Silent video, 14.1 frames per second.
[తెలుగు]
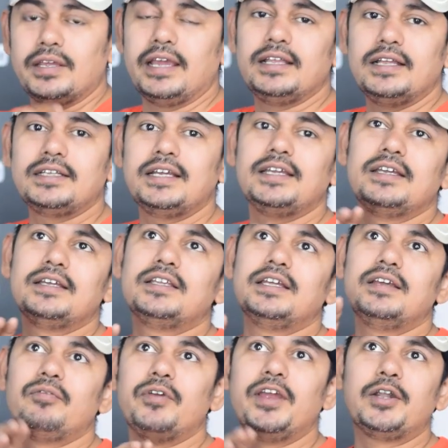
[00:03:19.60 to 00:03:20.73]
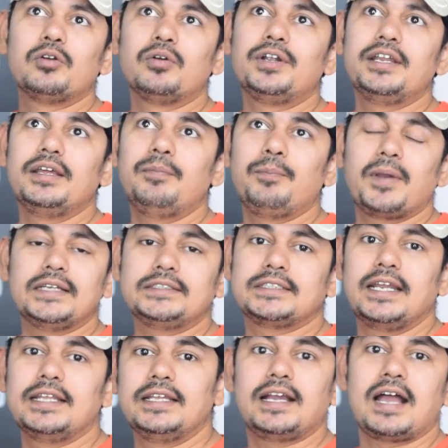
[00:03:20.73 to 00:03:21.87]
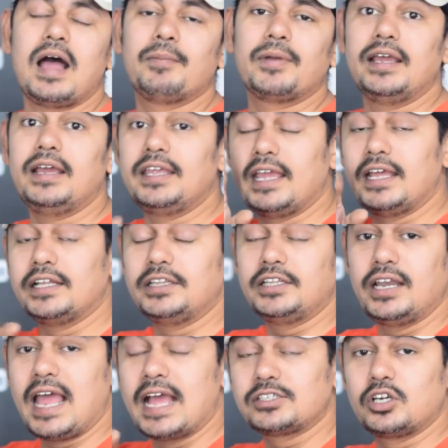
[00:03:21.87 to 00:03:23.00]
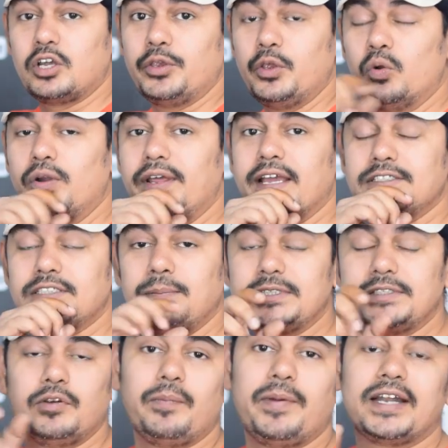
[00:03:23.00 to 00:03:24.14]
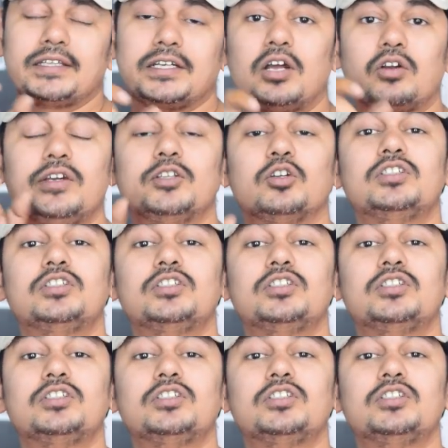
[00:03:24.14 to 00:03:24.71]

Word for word: ఏదైతే ఇది వి ట్వంటీ ప్లస్ అనేది కామనే ఏదైతే లాస్ట్లో యూడి అని చెప్పేసి వీళ్ళు పెడుతున్నారు ఇది